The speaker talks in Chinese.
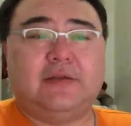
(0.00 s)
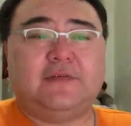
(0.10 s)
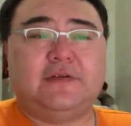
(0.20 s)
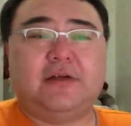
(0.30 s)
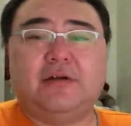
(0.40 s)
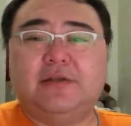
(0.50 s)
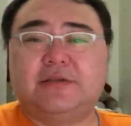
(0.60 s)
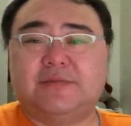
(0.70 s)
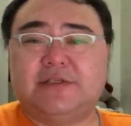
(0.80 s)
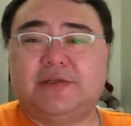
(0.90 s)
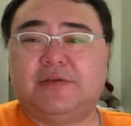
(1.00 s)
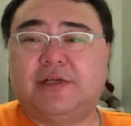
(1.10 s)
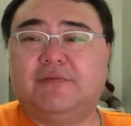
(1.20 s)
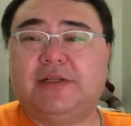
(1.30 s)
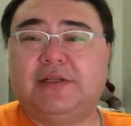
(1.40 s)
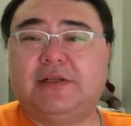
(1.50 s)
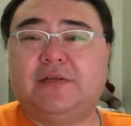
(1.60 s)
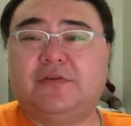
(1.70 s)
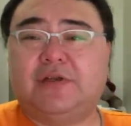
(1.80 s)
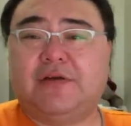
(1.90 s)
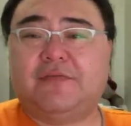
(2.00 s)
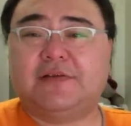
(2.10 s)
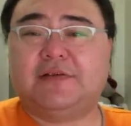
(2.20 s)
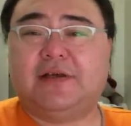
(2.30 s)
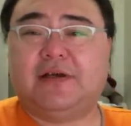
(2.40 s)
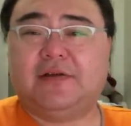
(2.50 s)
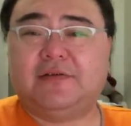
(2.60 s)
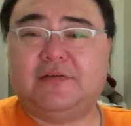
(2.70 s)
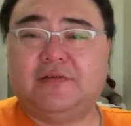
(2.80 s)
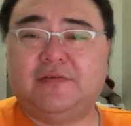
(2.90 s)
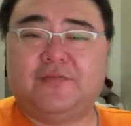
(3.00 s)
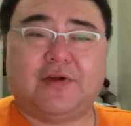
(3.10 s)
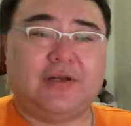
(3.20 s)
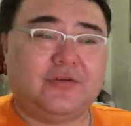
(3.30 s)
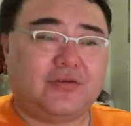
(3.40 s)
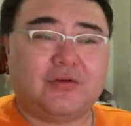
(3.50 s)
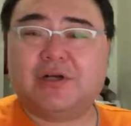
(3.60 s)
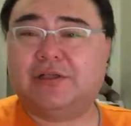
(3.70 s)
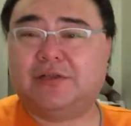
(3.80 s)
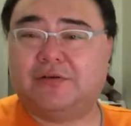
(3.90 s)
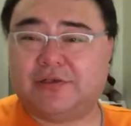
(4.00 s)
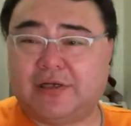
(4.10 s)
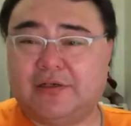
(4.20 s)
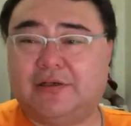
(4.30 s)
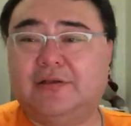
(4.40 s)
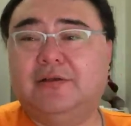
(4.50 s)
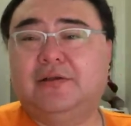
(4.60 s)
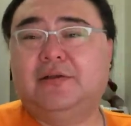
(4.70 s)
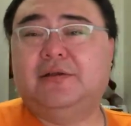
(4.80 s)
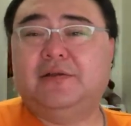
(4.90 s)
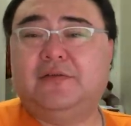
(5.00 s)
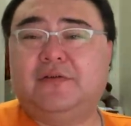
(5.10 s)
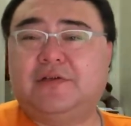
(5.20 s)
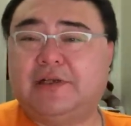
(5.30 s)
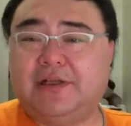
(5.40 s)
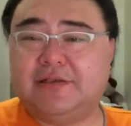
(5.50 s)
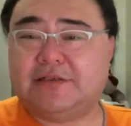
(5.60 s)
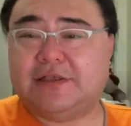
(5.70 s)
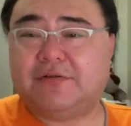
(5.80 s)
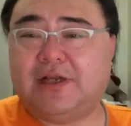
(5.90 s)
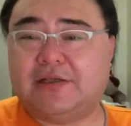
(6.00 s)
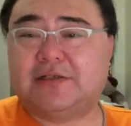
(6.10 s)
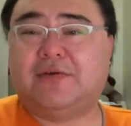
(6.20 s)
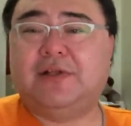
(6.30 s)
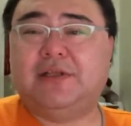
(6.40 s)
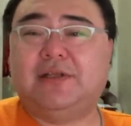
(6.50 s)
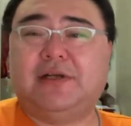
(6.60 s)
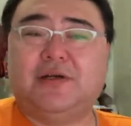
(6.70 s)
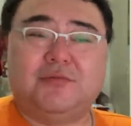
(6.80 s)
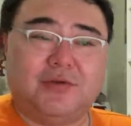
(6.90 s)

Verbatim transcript: 清朝人怎么解决这个问题呢？就是他发现啊，就是反正全国各地都有商人，就是谁能解决粮草问题呢？